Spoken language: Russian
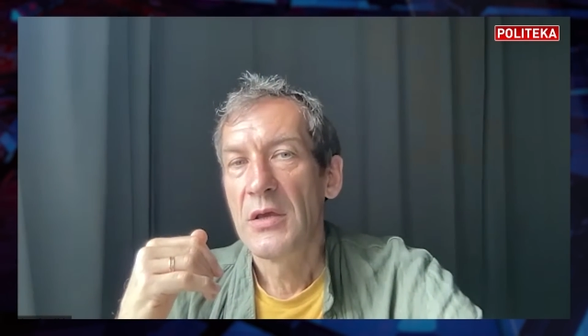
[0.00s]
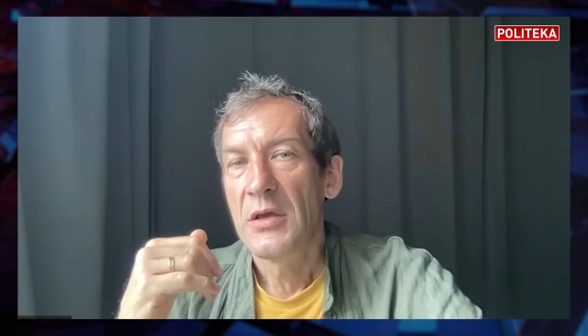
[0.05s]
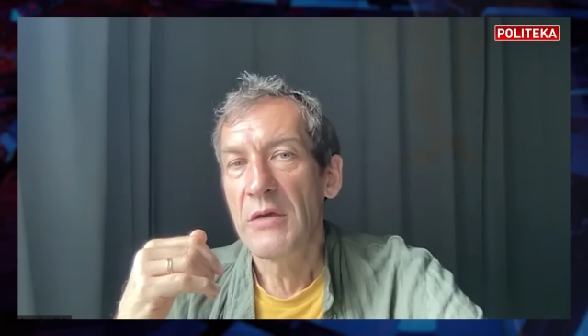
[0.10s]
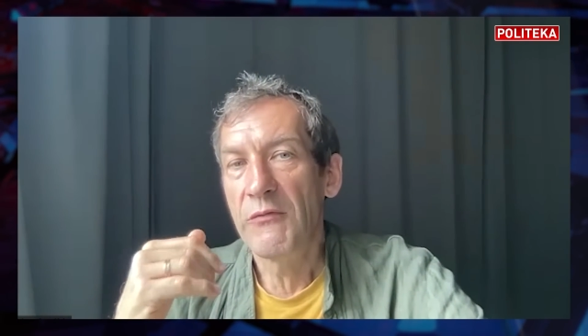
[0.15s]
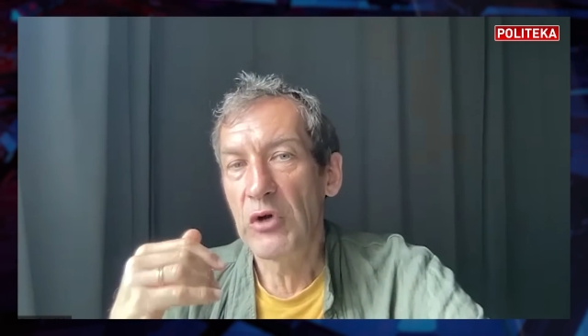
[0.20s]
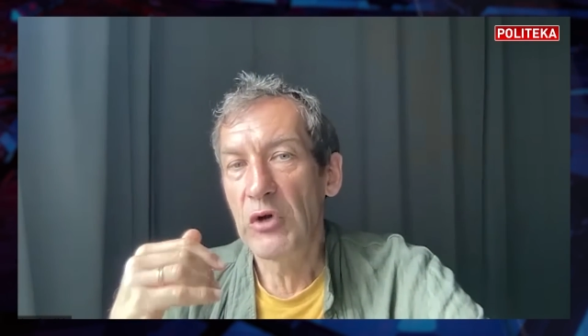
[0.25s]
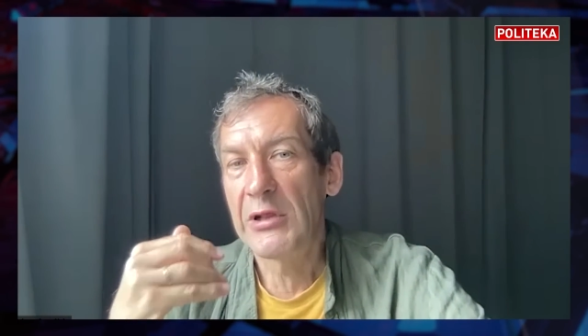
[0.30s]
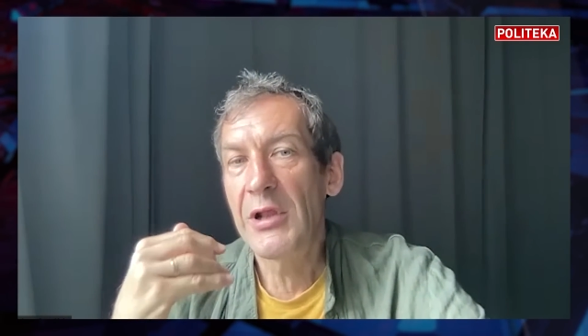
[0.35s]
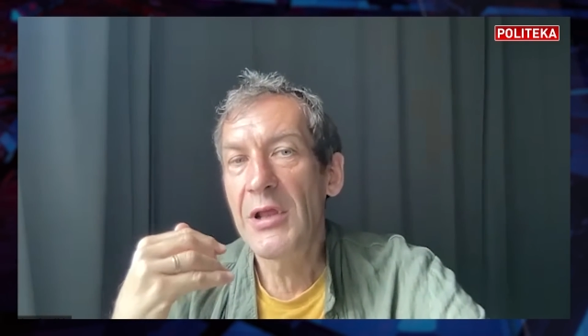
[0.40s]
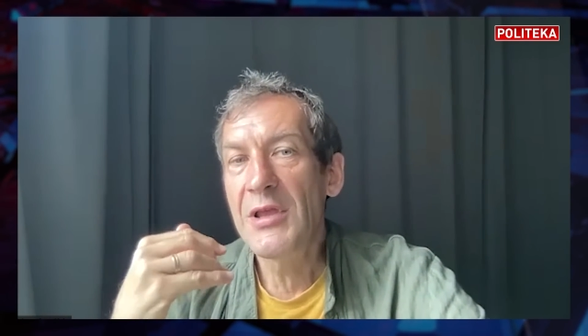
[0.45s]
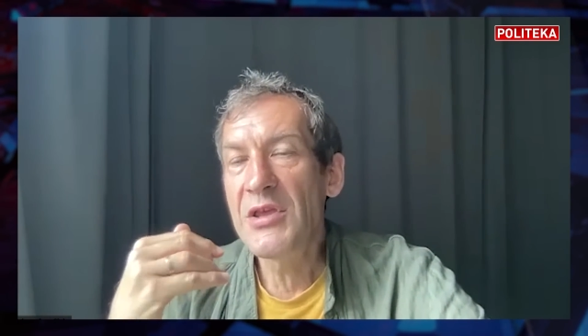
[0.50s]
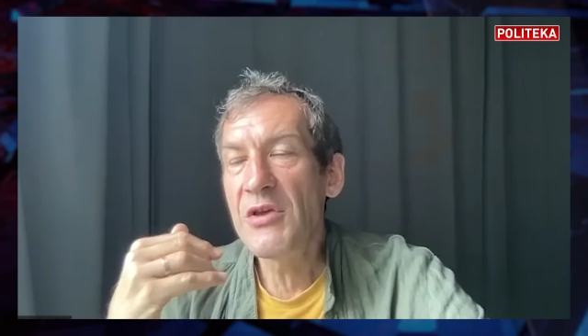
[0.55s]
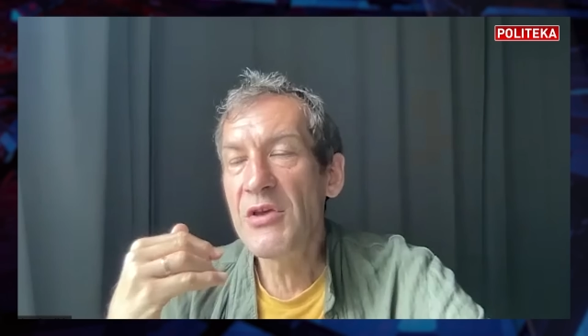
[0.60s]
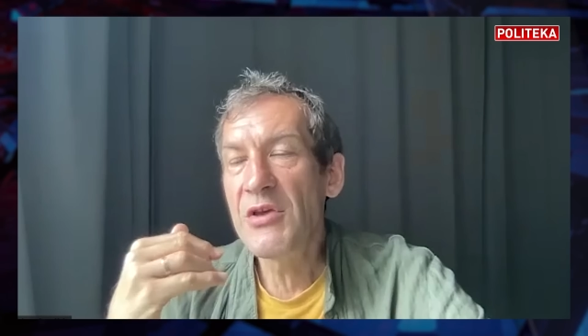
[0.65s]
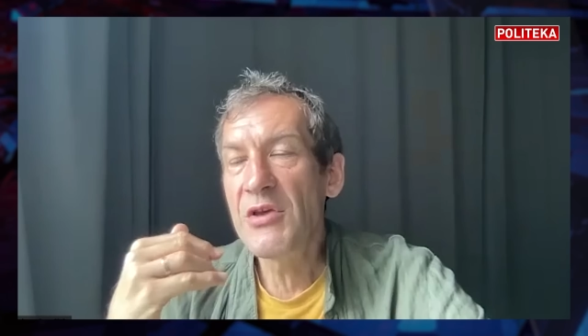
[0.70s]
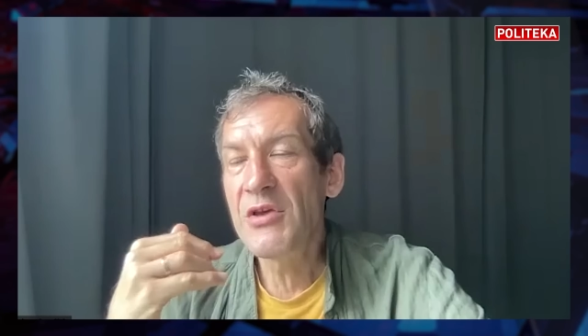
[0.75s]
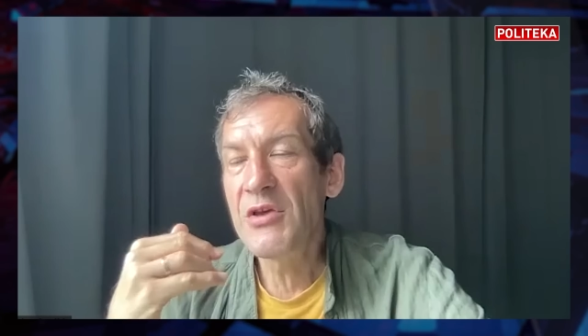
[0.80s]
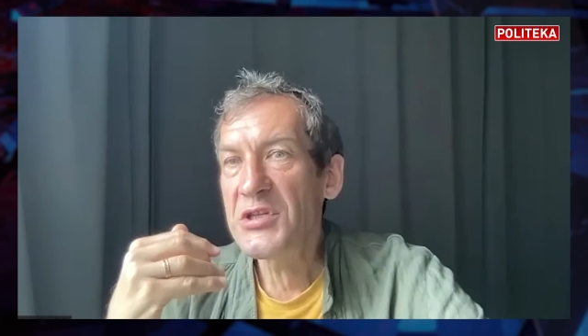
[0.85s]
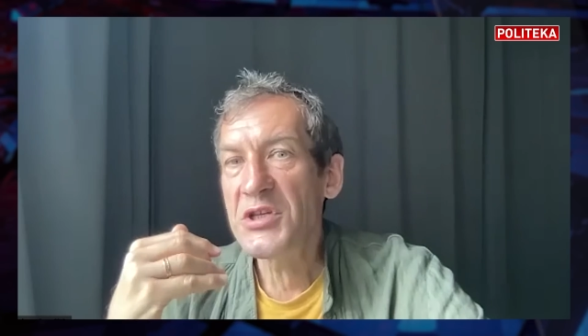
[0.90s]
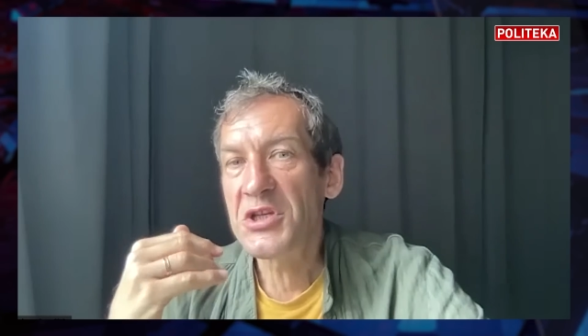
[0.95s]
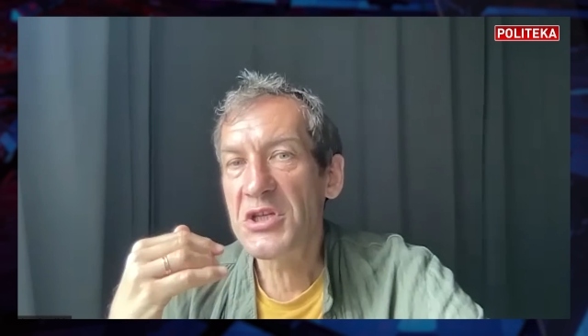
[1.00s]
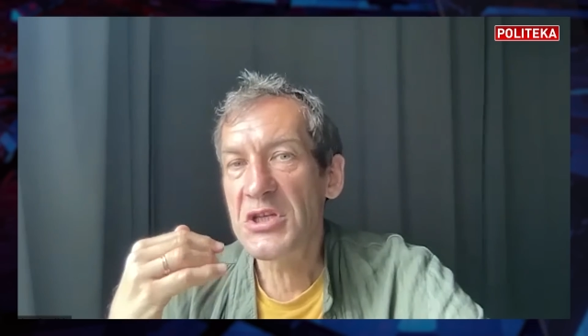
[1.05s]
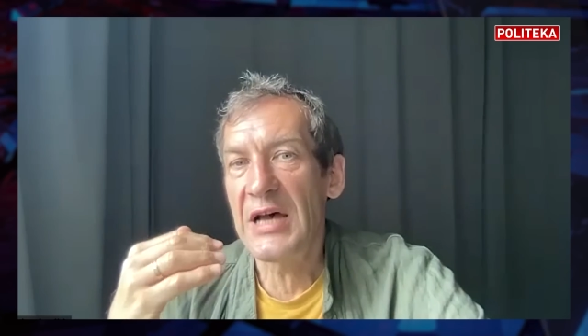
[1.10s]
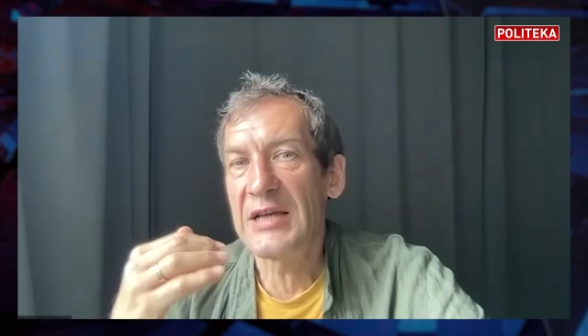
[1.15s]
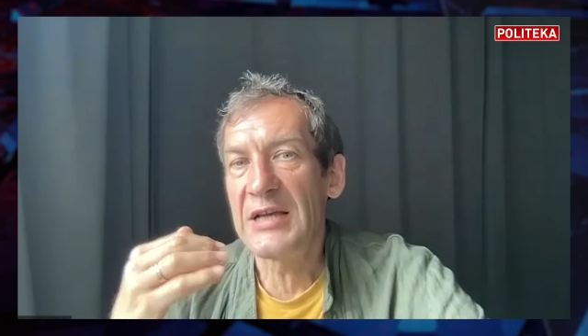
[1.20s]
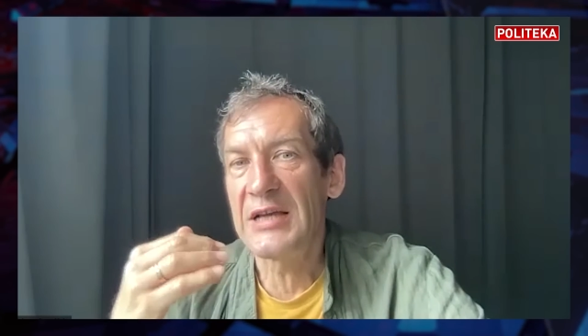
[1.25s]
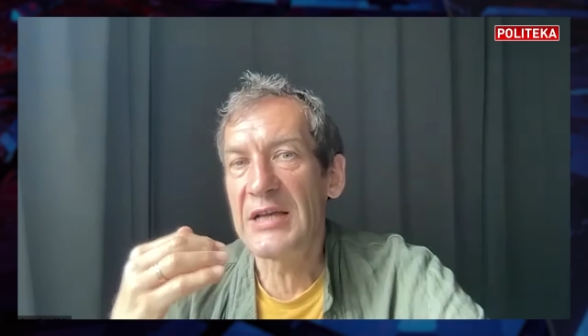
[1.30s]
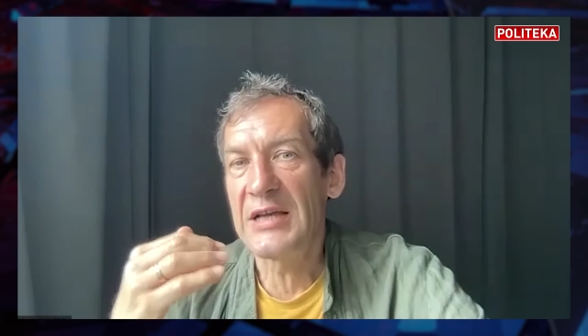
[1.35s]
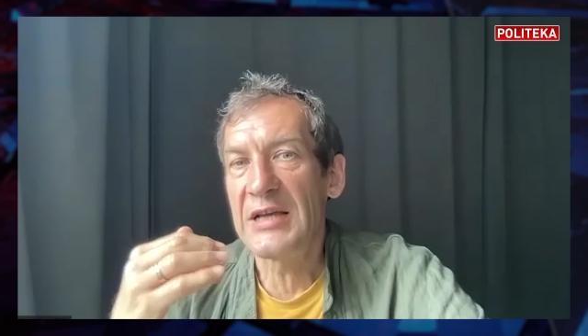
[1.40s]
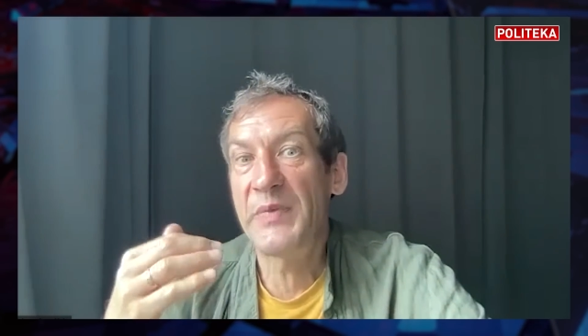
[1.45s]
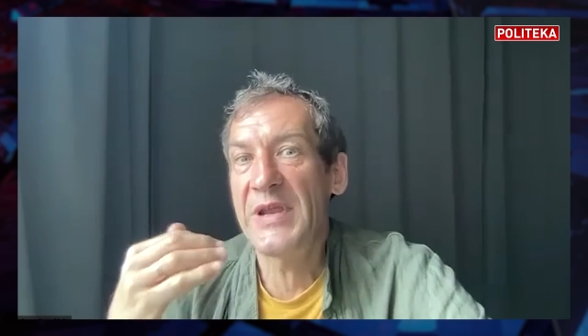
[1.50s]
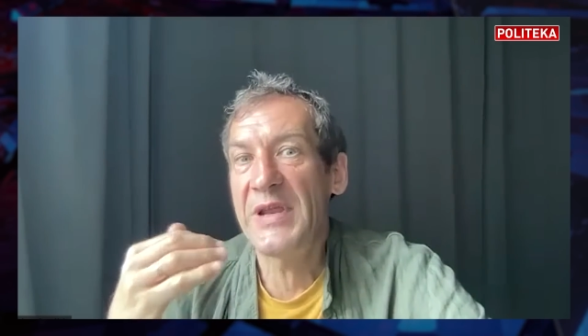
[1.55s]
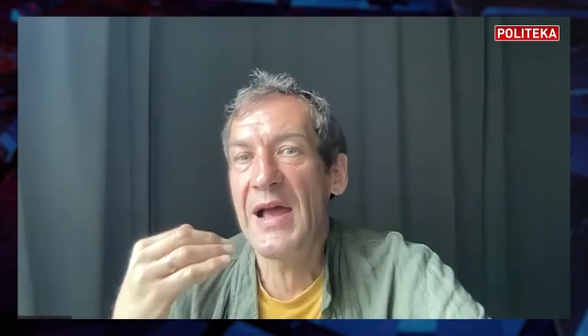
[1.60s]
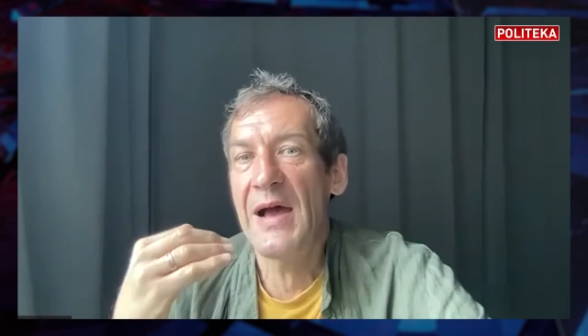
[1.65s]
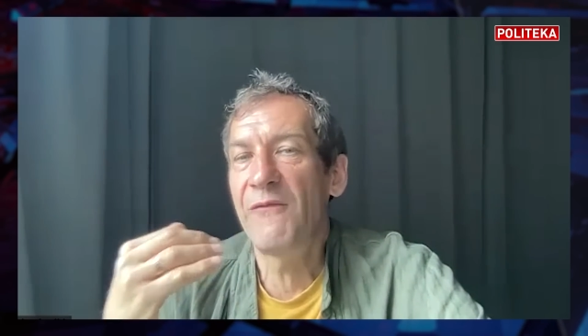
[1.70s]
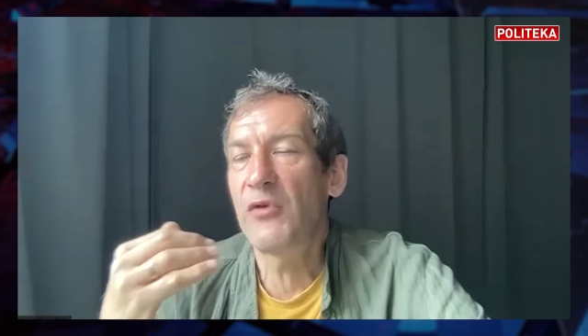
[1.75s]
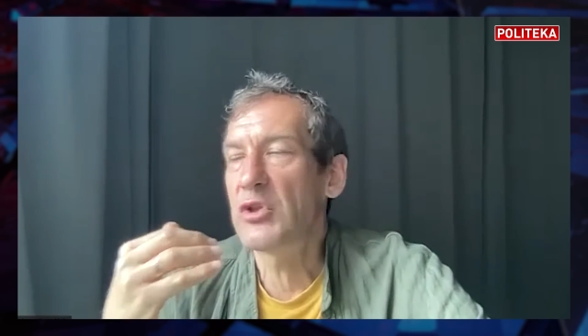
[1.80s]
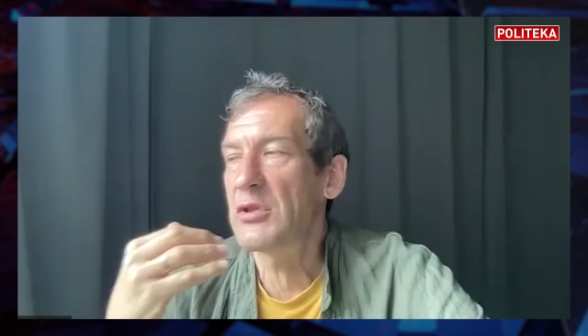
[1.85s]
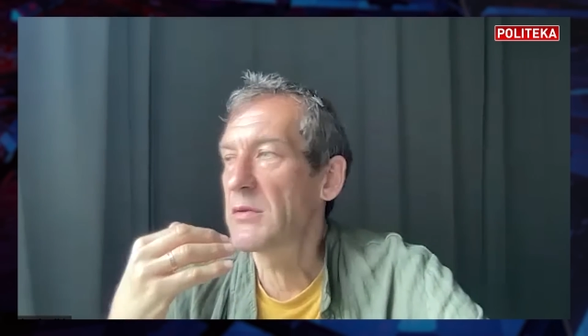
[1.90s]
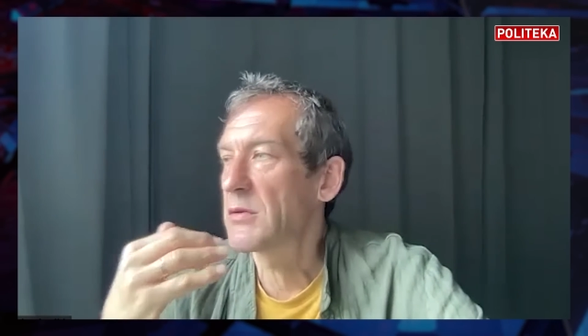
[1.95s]
И вот для него сейчас вот
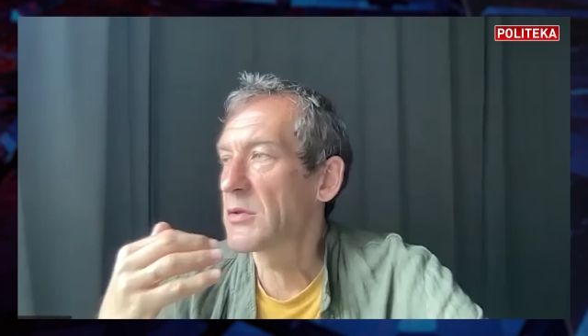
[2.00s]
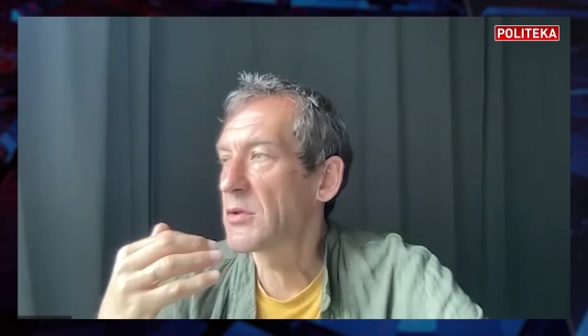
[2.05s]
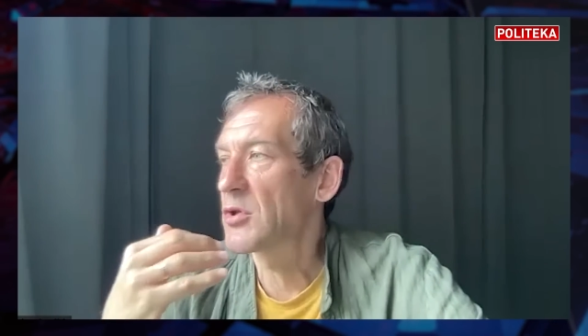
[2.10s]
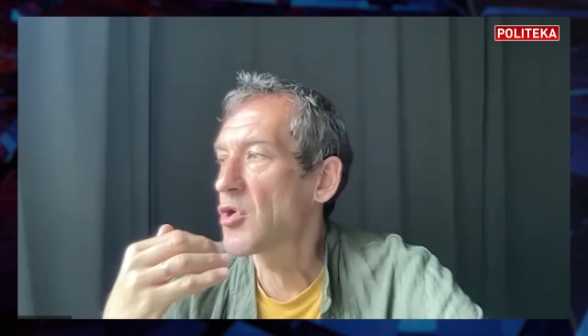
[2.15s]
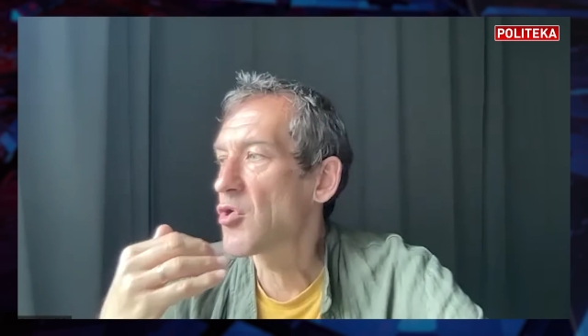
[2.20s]
прям вот